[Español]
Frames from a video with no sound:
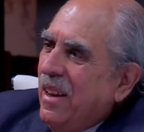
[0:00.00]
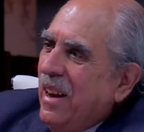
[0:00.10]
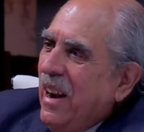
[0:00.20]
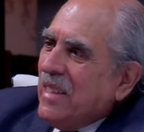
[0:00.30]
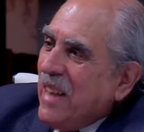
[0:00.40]

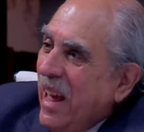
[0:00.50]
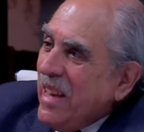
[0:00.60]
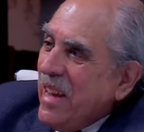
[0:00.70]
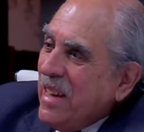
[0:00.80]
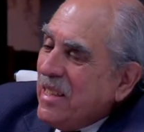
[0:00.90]
Las
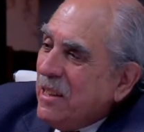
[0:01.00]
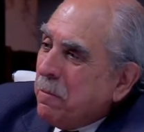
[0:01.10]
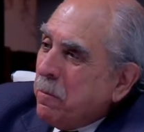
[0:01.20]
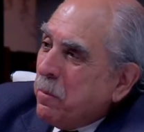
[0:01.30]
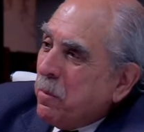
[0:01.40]
leyes,
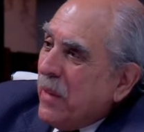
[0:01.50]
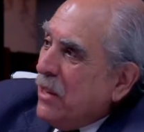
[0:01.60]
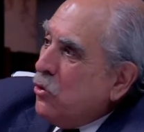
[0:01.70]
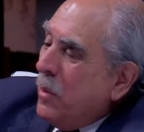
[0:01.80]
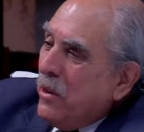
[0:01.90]
en
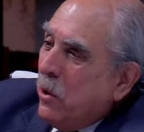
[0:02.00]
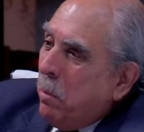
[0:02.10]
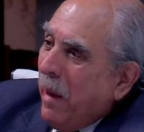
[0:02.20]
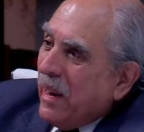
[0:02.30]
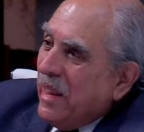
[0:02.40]
su mayor
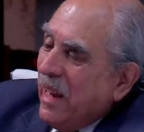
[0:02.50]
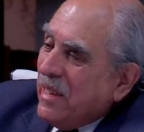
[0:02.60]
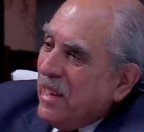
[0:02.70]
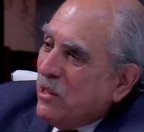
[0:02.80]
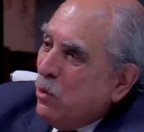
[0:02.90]
parte,
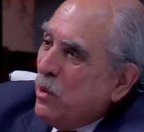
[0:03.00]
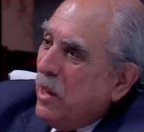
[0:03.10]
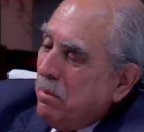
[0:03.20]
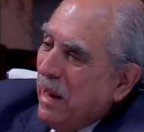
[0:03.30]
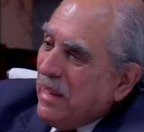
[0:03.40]
se
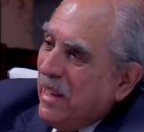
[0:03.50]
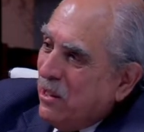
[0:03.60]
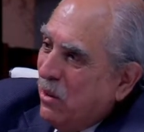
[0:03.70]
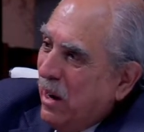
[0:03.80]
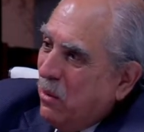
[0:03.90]
discuten más
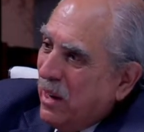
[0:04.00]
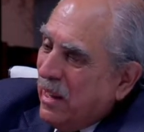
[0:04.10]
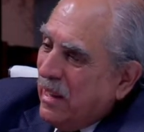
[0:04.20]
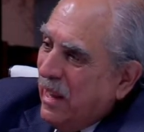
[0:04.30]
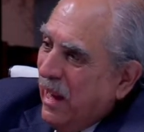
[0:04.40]
dentro de la
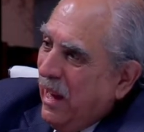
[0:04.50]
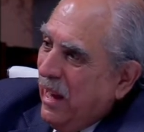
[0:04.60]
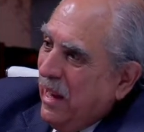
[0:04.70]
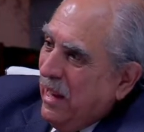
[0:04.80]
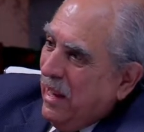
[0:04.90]
cuarta T
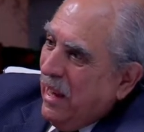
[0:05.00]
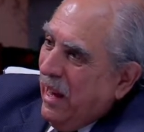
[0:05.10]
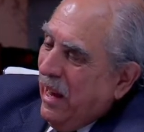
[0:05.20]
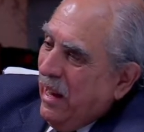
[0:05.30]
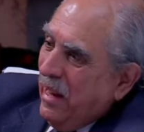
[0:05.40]

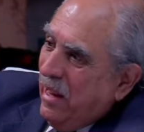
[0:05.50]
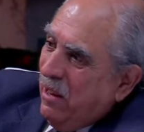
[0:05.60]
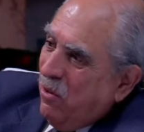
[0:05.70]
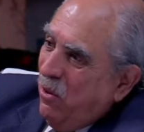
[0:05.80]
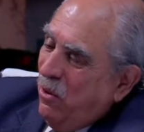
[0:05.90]
que
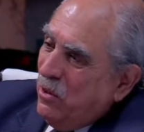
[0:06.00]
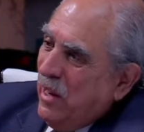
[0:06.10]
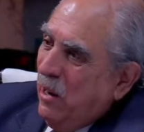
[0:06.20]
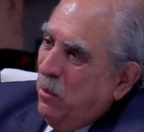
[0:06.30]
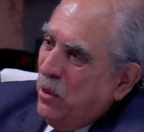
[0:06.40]
con los de
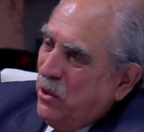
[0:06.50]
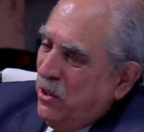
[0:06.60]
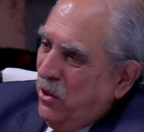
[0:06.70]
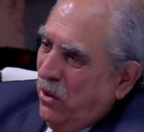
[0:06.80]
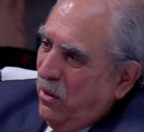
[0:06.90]
la
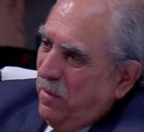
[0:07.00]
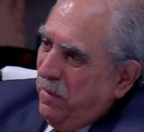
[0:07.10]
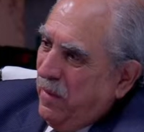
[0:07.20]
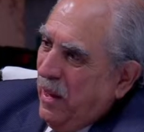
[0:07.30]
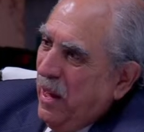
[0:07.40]
oposición.
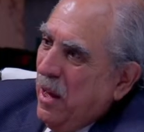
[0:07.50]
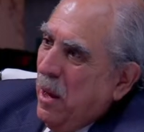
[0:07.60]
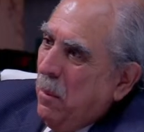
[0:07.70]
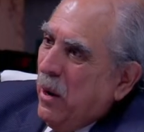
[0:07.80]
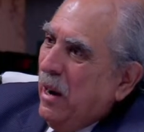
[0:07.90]

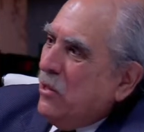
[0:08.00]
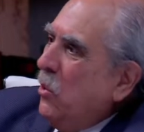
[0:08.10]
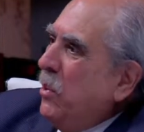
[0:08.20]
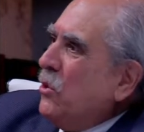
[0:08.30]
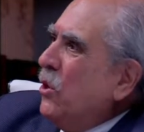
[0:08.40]
Porque las
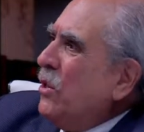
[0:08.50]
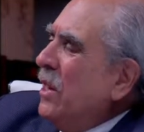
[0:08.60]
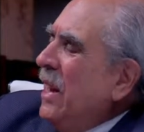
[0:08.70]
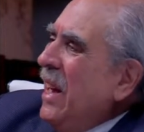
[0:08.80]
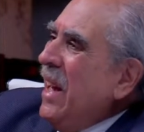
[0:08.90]
oposición,
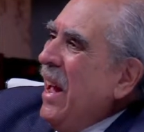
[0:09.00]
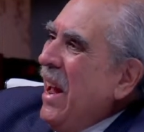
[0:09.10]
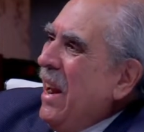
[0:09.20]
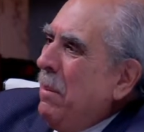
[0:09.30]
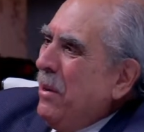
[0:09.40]

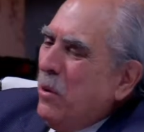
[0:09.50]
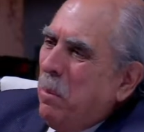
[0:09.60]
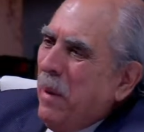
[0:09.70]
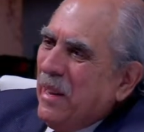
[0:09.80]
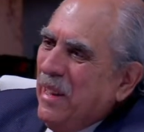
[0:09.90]
en la mayor
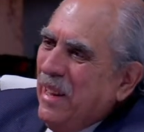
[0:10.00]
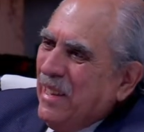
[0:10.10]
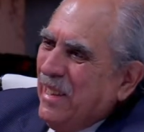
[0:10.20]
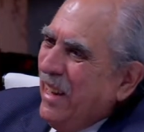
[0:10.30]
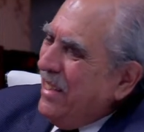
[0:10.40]
parte de
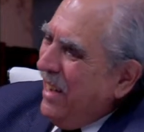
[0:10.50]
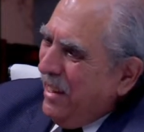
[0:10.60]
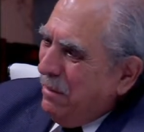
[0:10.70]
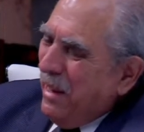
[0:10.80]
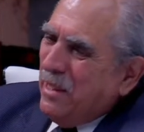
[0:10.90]
las leyes,
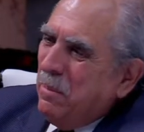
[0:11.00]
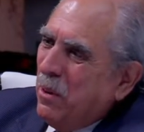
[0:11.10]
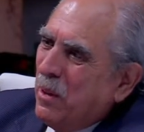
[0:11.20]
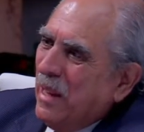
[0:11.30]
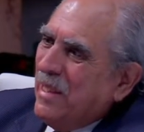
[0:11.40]
las más
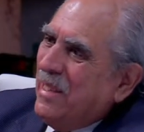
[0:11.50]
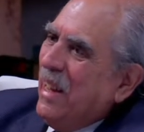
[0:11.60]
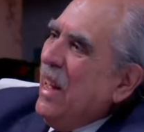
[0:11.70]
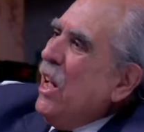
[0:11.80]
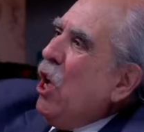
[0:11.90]
importantes, dicen
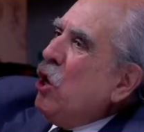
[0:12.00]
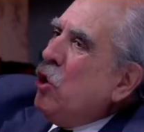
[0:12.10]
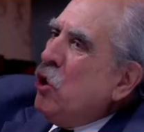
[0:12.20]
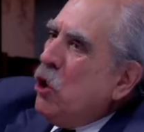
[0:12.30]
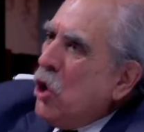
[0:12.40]

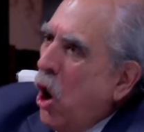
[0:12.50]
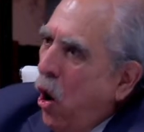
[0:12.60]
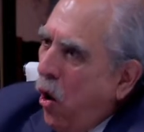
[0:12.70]
no.